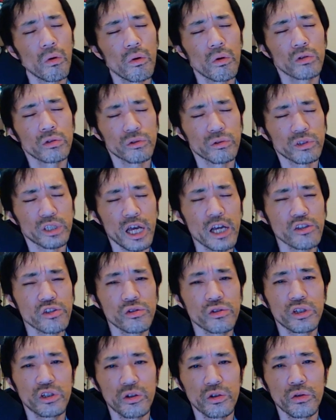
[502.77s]
その30
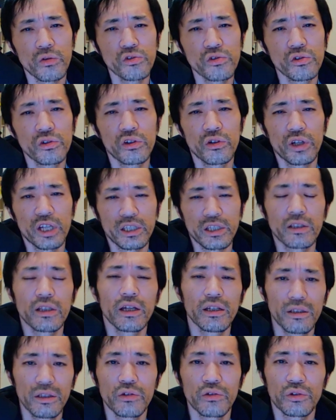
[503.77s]
キロ40キロ痩せた
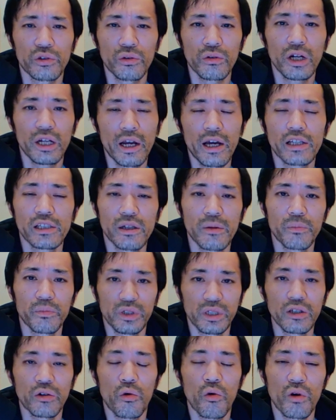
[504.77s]
いっていう人がライズアップ
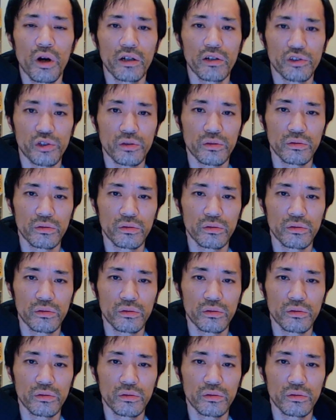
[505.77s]
に高額